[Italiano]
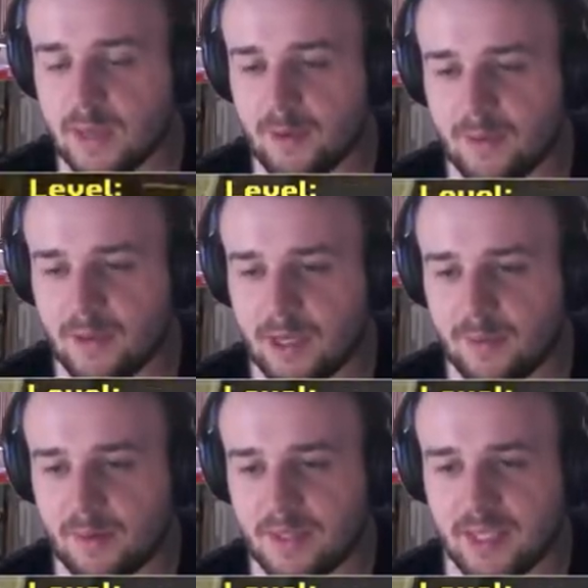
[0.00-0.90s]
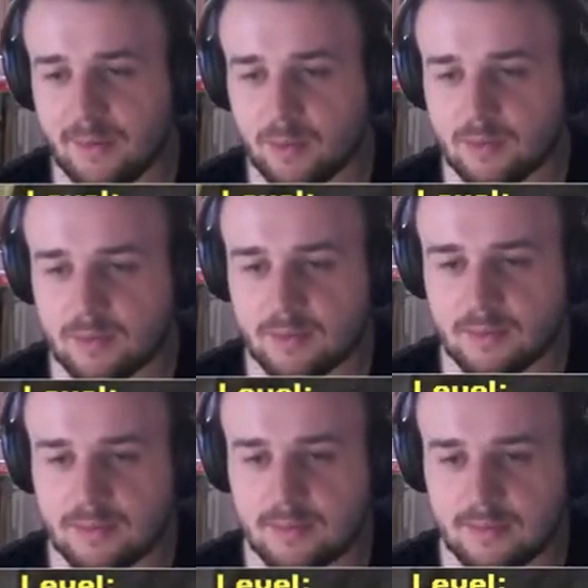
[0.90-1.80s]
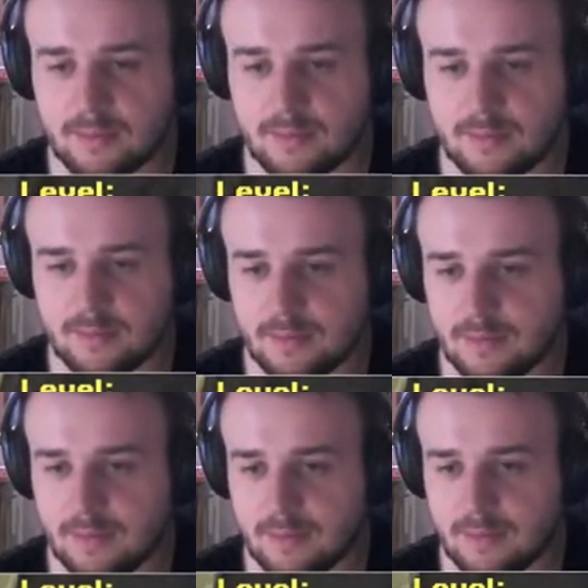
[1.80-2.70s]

in che abbiamo andiamo? Nel